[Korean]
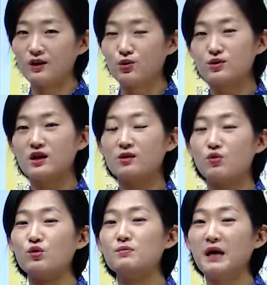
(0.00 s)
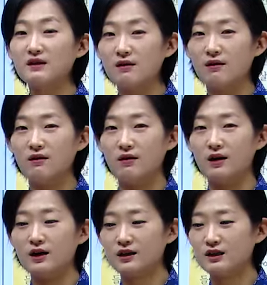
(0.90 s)
조상의 묘를 파서
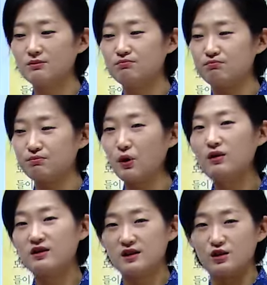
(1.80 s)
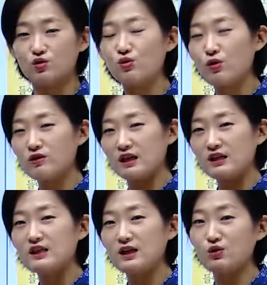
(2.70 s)
그 뼈를 유골을
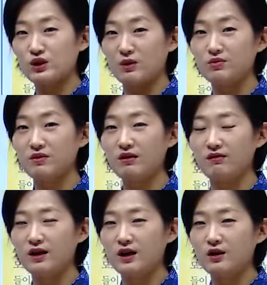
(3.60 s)
인질로 잡으면